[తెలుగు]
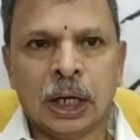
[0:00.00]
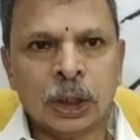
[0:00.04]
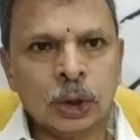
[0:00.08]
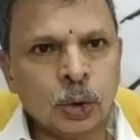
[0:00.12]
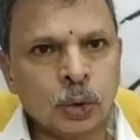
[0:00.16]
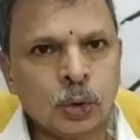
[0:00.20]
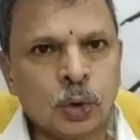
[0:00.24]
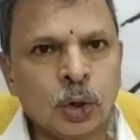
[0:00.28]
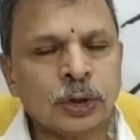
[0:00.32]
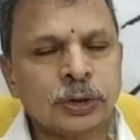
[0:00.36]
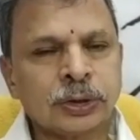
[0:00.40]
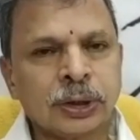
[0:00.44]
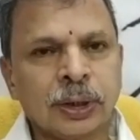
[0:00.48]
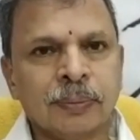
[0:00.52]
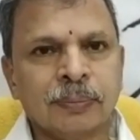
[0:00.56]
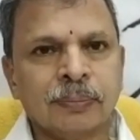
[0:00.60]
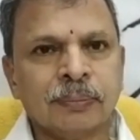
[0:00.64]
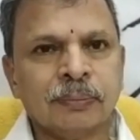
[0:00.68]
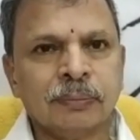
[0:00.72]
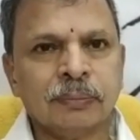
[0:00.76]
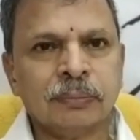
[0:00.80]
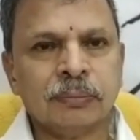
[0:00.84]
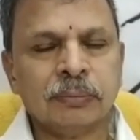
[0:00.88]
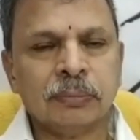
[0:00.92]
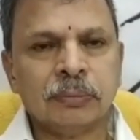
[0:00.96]
అందుకోసం
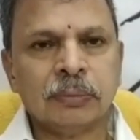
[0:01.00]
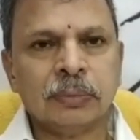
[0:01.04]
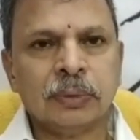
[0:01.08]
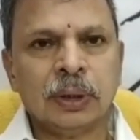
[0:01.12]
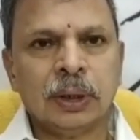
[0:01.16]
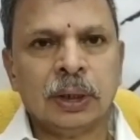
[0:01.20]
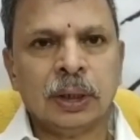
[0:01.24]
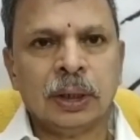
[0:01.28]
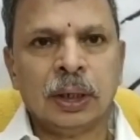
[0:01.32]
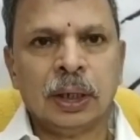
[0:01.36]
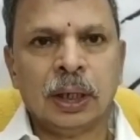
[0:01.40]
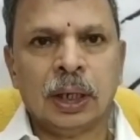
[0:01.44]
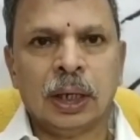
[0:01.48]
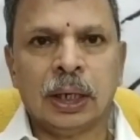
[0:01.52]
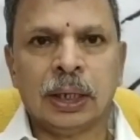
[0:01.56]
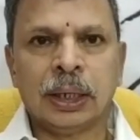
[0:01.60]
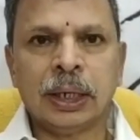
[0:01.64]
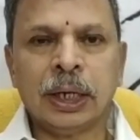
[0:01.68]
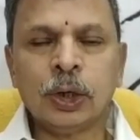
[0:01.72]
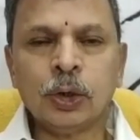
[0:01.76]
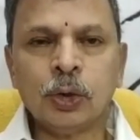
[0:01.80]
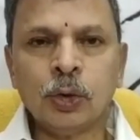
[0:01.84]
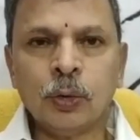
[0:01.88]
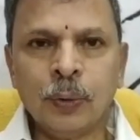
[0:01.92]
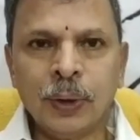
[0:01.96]

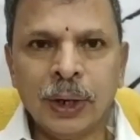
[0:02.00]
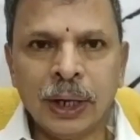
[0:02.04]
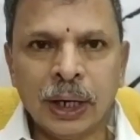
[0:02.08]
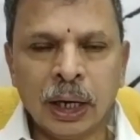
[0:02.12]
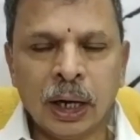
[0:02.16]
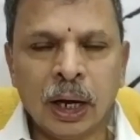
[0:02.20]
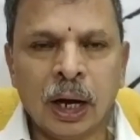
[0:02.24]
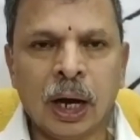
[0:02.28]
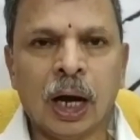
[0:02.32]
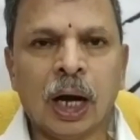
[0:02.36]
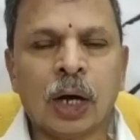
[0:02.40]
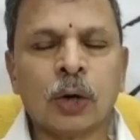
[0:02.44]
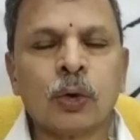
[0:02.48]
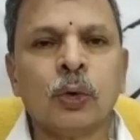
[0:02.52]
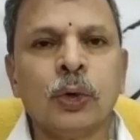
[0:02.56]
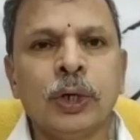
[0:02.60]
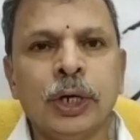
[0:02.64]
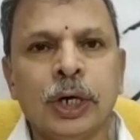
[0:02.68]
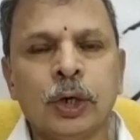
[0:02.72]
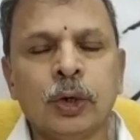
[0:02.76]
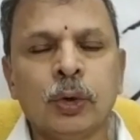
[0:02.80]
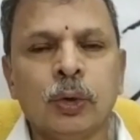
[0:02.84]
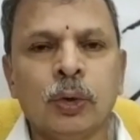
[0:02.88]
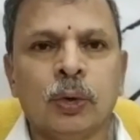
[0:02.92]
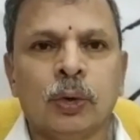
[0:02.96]
రెండు వేల ఆరు
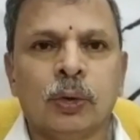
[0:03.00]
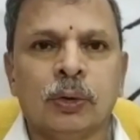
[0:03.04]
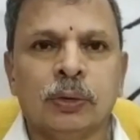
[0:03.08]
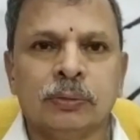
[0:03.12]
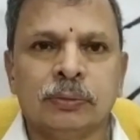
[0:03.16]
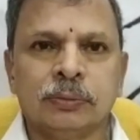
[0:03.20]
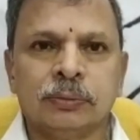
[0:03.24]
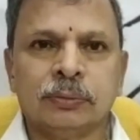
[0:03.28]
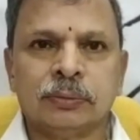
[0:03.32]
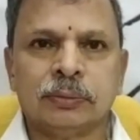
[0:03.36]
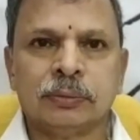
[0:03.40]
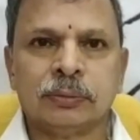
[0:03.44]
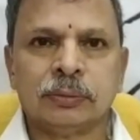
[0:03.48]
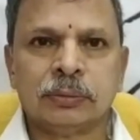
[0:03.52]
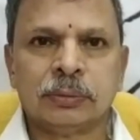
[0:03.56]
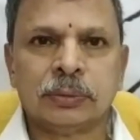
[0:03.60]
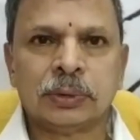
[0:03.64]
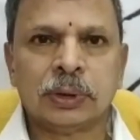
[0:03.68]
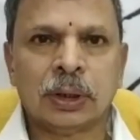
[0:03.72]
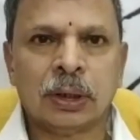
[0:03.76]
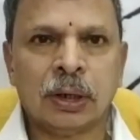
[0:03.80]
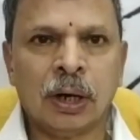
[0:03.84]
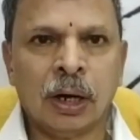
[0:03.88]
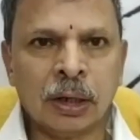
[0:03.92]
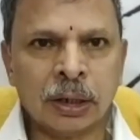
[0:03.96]
ఏడులో
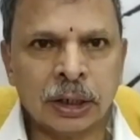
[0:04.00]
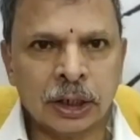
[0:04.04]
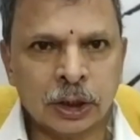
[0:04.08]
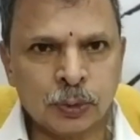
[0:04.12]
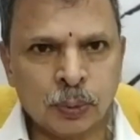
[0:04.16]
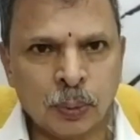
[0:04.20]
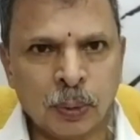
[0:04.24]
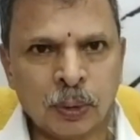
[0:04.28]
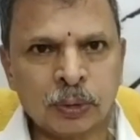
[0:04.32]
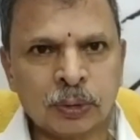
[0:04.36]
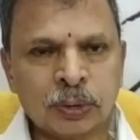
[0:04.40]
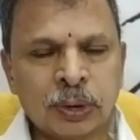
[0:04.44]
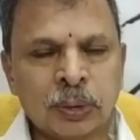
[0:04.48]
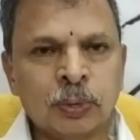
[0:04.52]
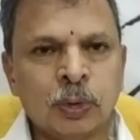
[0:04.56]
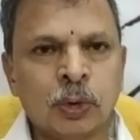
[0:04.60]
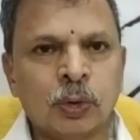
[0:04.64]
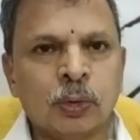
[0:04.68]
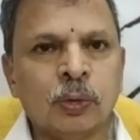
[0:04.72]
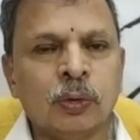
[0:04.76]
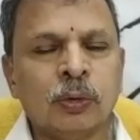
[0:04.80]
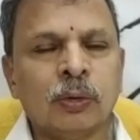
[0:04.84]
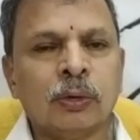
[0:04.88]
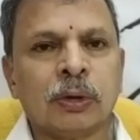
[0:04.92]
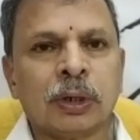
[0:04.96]
కాంగ్రెస్
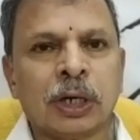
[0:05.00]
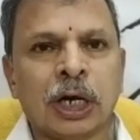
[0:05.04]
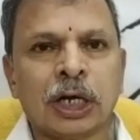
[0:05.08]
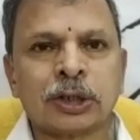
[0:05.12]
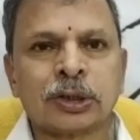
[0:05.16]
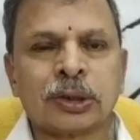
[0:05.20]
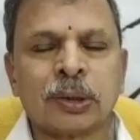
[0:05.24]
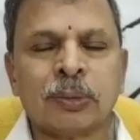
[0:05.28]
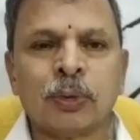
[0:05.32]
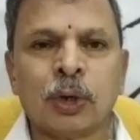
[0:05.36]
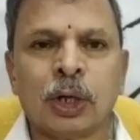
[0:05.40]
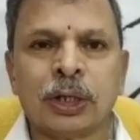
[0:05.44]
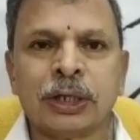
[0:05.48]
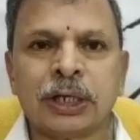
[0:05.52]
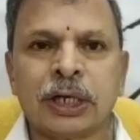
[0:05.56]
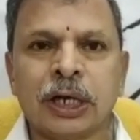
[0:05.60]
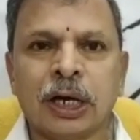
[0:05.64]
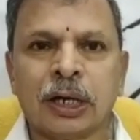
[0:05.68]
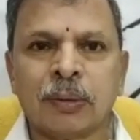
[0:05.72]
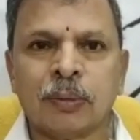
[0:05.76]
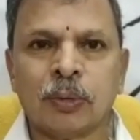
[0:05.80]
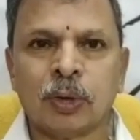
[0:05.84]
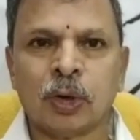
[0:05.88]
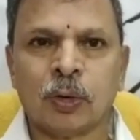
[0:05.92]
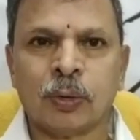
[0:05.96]
ప్రభుత్వము రాష్ట్రంలో
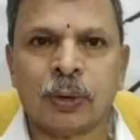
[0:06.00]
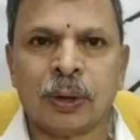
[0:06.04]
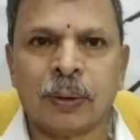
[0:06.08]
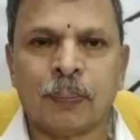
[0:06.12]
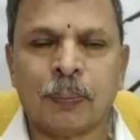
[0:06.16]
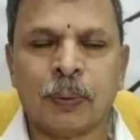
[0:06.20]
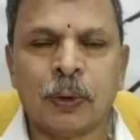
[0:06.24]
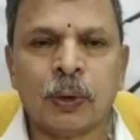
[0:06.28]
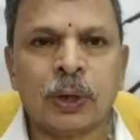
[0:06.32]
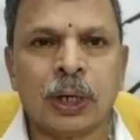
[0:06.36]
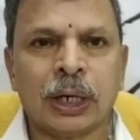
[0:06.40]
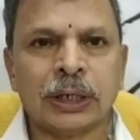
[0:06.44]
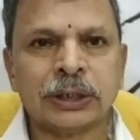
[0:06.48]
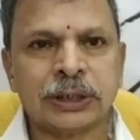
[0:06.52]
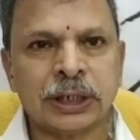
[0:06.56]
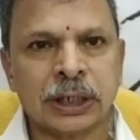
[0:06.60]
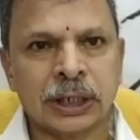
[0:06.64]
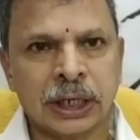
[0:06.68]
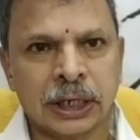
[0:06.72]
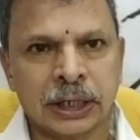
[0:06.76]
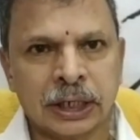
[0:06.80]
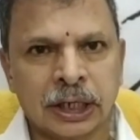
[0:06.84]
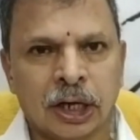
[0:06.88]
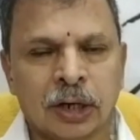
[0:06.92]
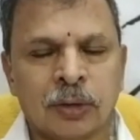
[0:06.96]
అధికారంలో ఉన్నప్పుడు
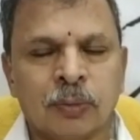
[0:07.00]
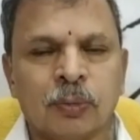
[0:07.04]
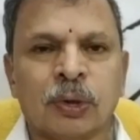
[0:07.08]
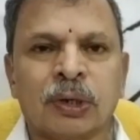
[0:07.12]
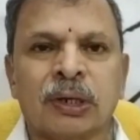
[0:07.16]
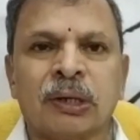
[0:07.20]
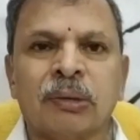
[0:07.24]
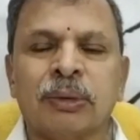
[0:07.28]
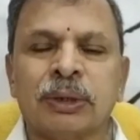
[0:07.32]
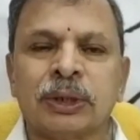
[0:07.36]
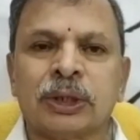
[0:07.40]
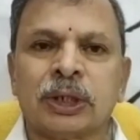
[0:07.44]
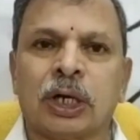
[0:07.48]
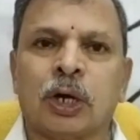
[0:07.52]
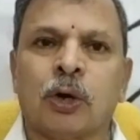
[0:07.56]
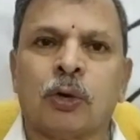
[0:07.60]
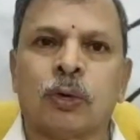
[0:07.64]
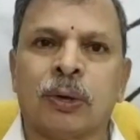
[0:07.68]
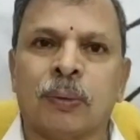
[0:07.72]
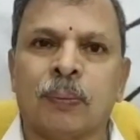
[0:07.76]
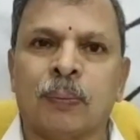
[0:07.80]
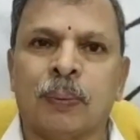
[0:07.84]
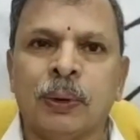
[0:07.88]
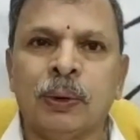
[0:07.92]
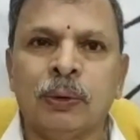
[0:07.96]
రాజశేఖర రెడ్డి గారు ముఖ్యమంత్రిగా
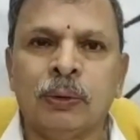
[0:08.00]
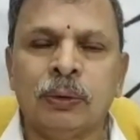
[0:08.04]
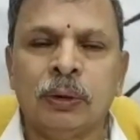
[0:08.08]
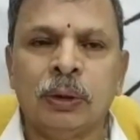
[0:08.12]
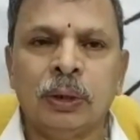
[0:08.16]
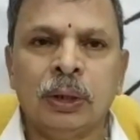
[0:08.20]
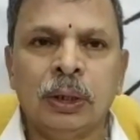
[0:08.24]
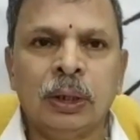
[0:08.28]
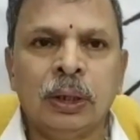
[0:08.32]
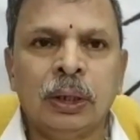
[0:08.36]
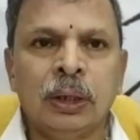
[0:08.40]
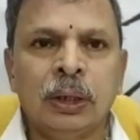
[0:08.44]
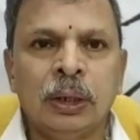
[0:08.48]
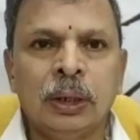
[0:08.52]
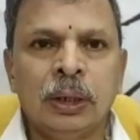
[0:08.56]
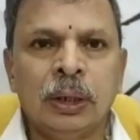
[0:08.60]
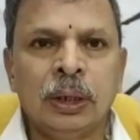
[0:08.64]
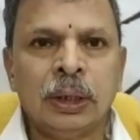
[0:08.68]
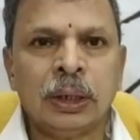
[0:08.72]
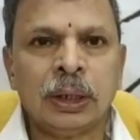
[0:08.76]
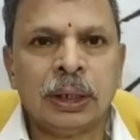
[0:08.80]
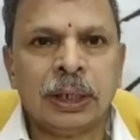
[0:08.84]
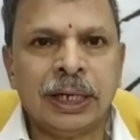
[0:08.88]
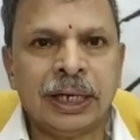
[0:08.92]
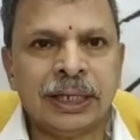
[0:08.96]
ఉన్నప్పుడు
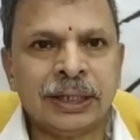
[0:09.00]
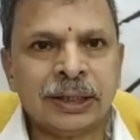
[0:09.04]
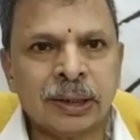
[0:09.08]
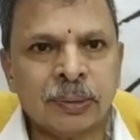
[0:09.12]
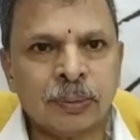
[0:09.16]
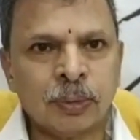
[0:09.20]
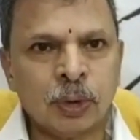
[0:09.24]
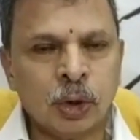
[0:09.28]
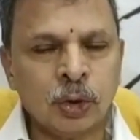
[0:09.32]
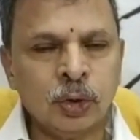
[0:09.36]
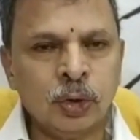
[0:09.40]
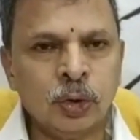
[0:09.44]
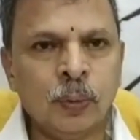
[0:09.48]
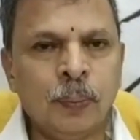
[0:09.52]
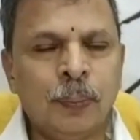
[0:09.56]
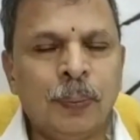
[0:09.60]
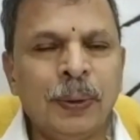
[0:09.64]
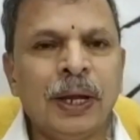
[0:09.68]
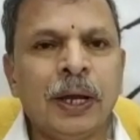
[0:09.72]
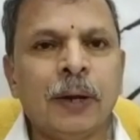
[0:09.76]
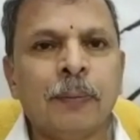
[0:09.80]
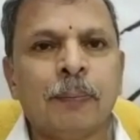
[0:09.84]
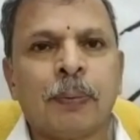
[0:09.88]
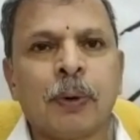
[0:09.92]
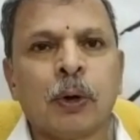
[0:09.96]
కేంద్రంలో
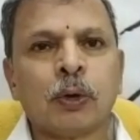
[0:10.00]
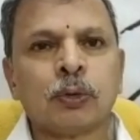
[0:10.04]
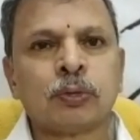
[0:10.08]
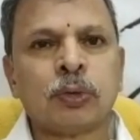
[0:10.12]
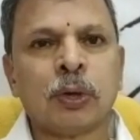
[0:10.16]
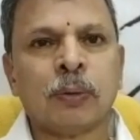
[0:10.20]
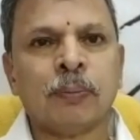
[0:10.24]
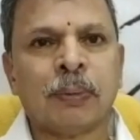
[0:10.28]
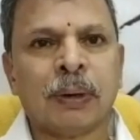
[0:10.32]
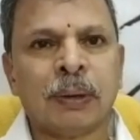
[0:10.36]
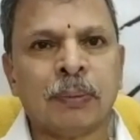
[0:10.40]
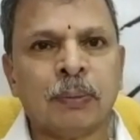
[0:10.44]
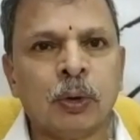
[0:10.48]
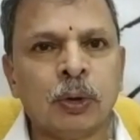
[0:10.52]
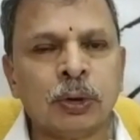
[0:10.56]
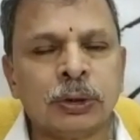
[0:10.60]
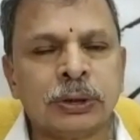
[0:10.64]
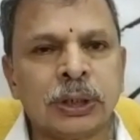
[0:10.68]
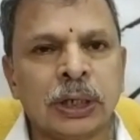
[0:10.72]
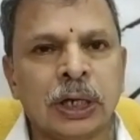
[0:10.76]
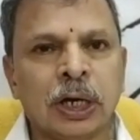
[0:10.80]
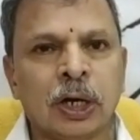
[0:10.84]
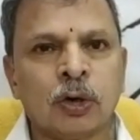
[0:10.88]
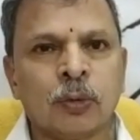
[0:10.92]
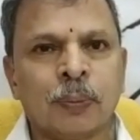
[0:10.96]
యూపీఏ ప్రభుత్వం
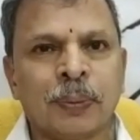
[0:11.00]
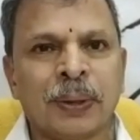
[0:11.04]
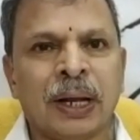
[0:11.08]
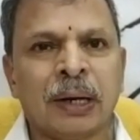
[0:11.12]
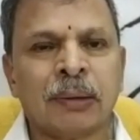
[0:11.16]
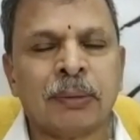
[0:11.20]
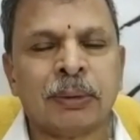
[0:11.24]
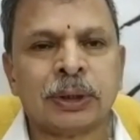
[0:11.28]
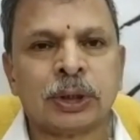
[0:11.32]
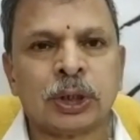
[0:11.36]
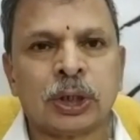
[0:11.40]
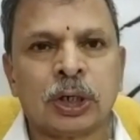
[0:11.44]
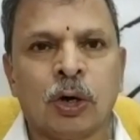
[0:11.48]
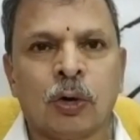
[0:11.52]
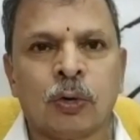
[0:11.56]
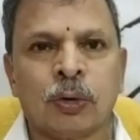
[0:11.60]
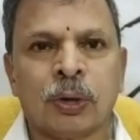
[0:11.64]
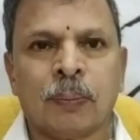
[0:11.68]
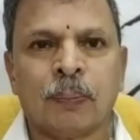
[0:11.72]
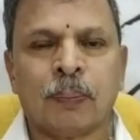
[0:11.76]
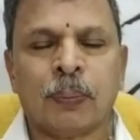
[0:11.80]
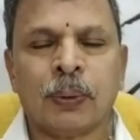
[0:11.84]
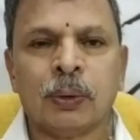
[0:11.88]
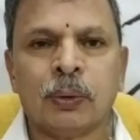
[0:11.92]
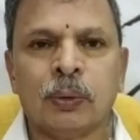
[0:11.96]
మన్మోహన్ సింగ్ గారు ప్రధానమంత్రిగా
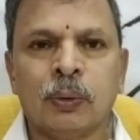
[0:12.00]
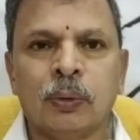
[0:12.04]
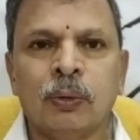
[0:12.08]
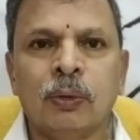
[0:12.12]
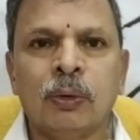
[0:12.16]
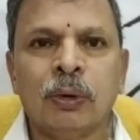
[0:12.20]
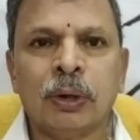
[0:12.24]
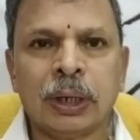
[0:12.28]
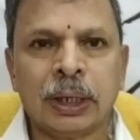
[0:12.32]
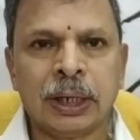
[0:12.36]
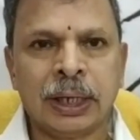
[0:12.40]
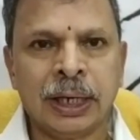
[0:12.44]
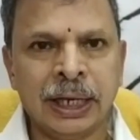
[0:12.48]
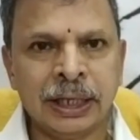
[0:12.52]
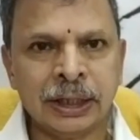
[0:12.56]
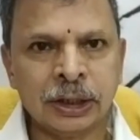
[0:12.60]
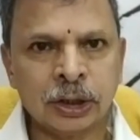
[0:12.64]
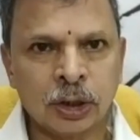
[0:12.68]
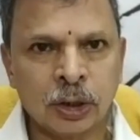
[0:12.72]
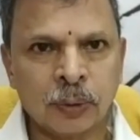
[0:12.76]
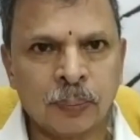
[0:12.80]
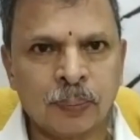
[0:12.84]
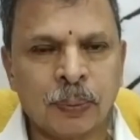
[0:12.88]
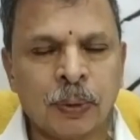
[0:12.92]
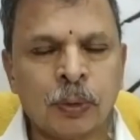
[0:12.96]
ఉన్నప్పుడు
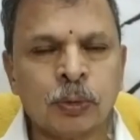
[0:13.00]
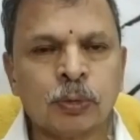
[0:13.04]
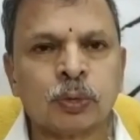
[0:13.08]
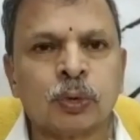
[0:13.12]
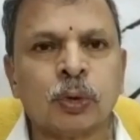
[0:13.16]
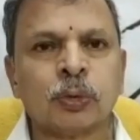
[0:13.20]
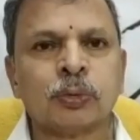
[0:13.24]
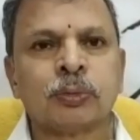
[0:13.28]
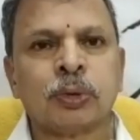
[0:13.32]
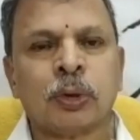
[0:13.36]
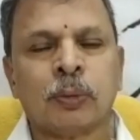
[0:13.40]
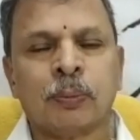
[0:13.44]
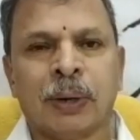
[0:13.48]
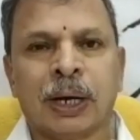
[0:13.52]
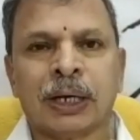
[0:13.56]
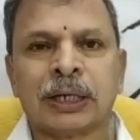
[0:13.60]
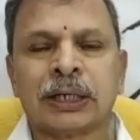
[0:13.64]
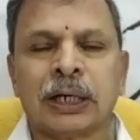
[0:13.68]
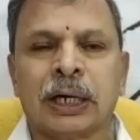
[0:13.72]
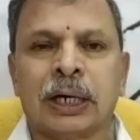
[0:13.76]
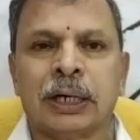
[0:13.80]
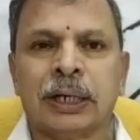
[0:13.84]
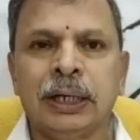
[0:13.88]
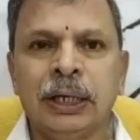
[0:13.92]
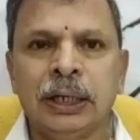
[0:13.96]
కేంద్ర ప్రభుత్వంతో
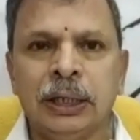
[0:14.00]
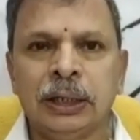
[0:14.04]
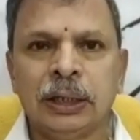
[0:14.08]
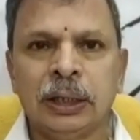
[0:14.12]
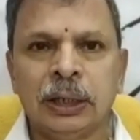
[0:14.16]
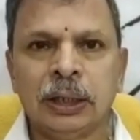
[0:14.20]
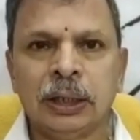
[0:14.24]
మాట్లాడి